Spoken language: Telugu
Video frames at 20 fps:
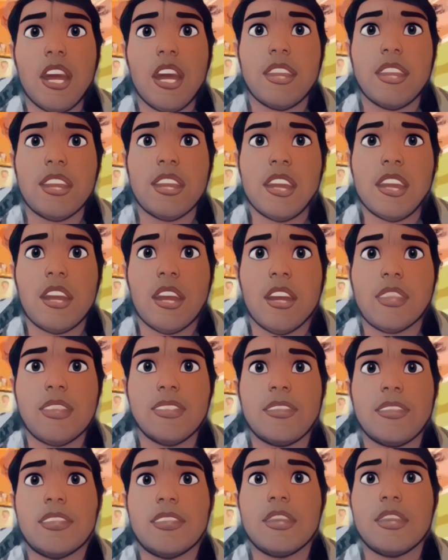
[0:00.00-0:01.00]
అందుకే నాకు
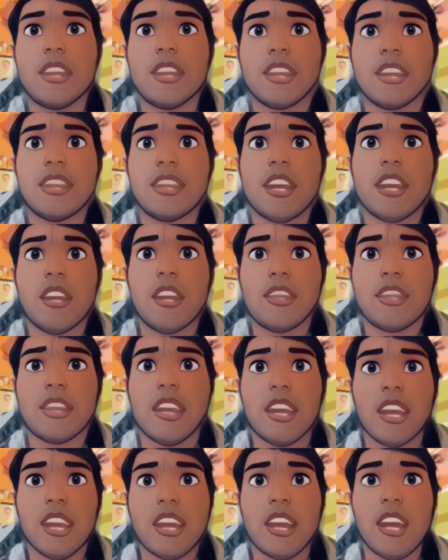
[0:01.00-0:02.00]
ఏం చేయాలో
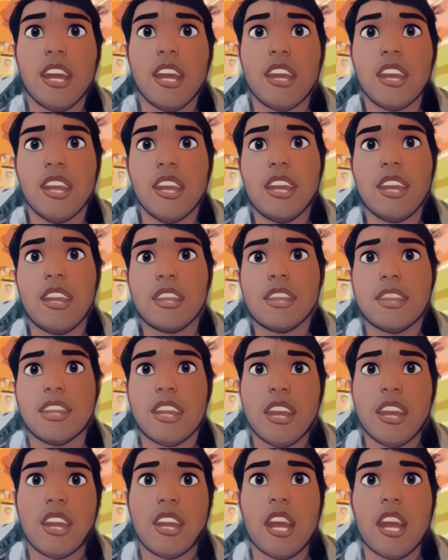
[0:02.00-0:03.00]
తెలియక
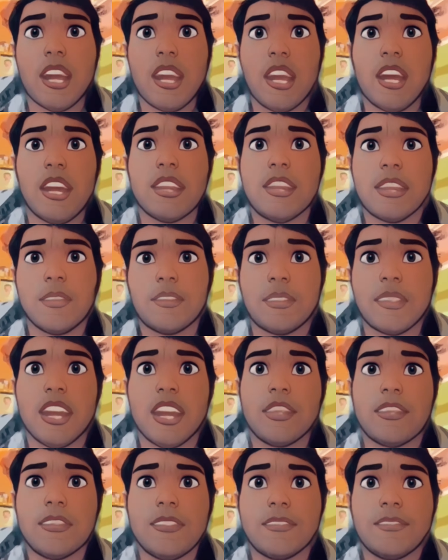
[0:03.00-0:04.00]
చైన్ లాగానని
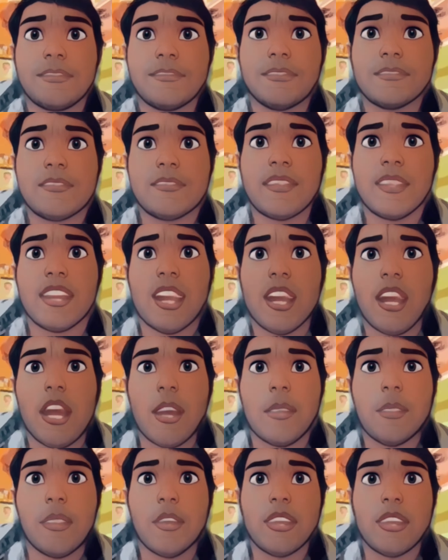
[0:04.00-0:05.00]
చెప్తాడు
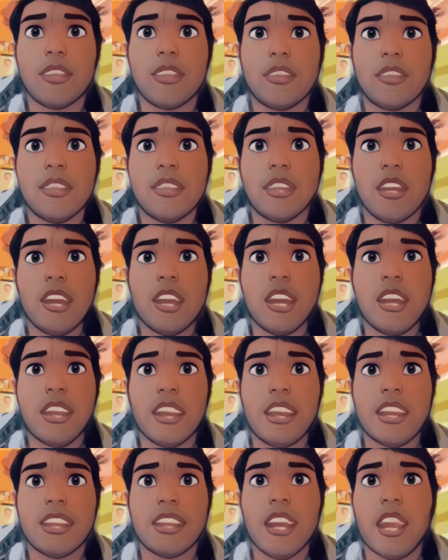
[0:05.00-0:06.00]
అప్పుడు
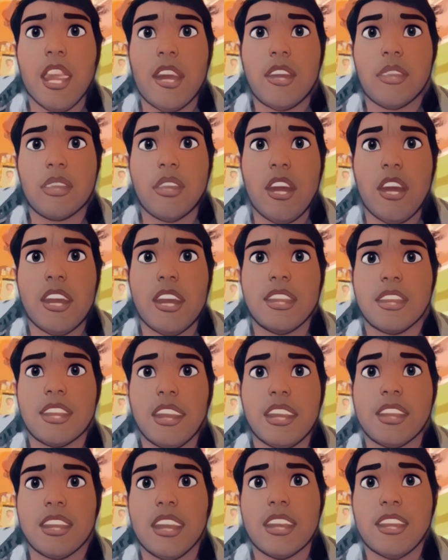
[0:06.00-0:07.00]
టీసీ ఆ కుర్రాడిని
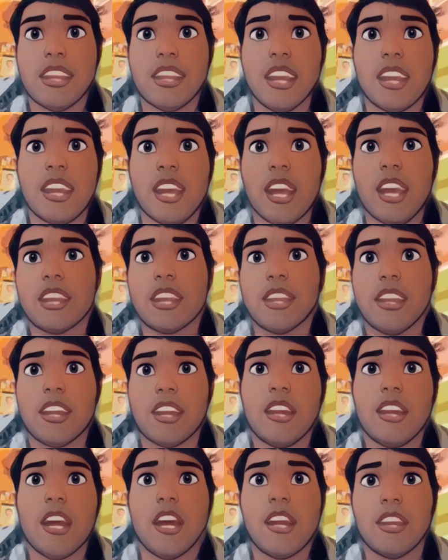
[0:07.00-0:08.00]
చెక్ చేస్తే అతని
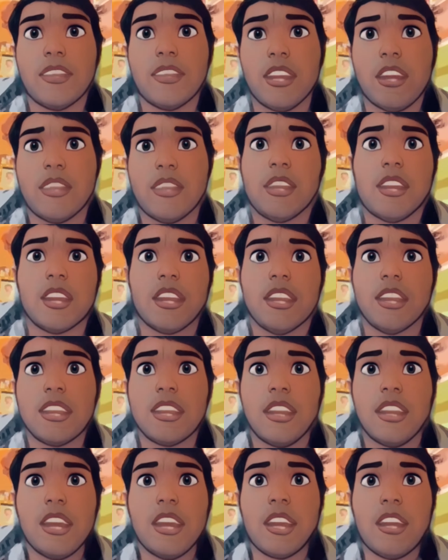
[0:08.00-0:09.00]
దగ్గర నాలుగు వేలు ఉంటాయి
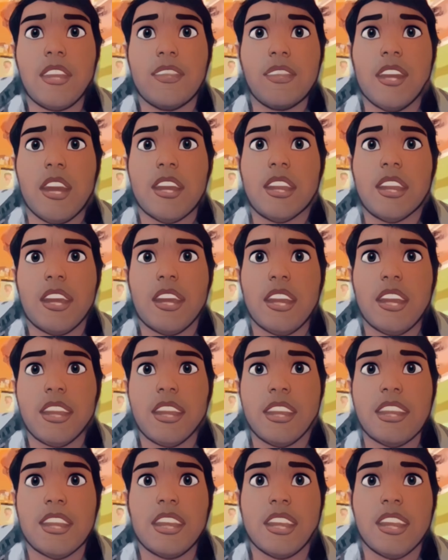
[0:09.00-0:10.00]
వెంటనే
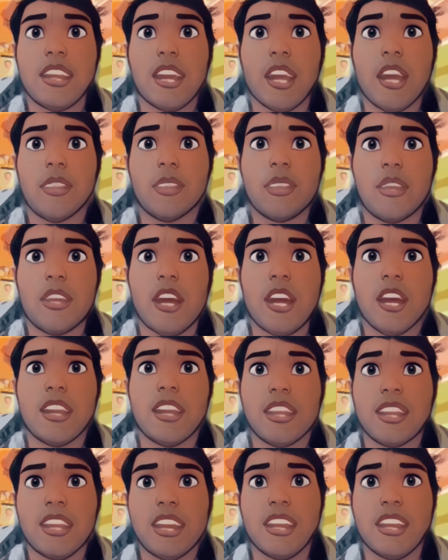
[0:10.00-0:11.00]
టీసీ ఆ
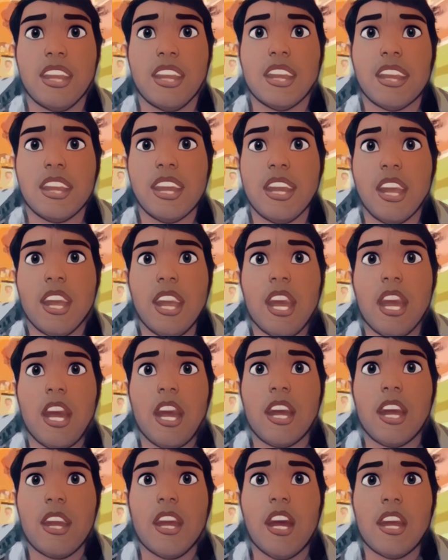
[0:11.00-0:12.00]
కుర్రాడిని తిట్టి
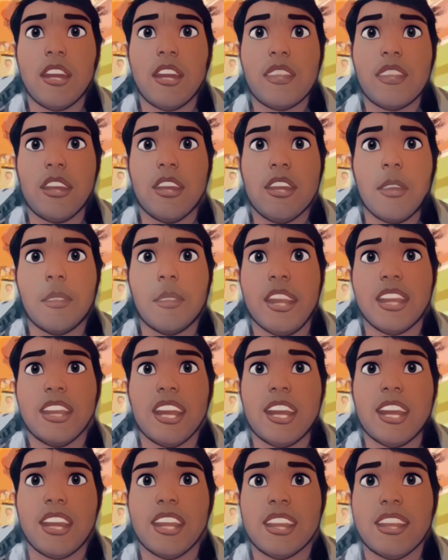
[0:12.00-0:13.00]
ఆ నాలుగు వేలు ఆ
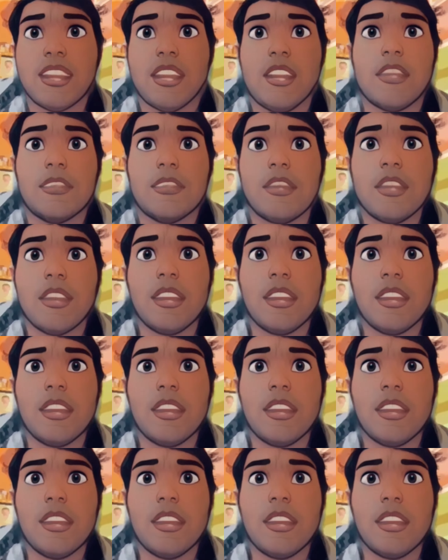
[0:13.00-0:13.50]
పెద్దానికి ఇస్తాడు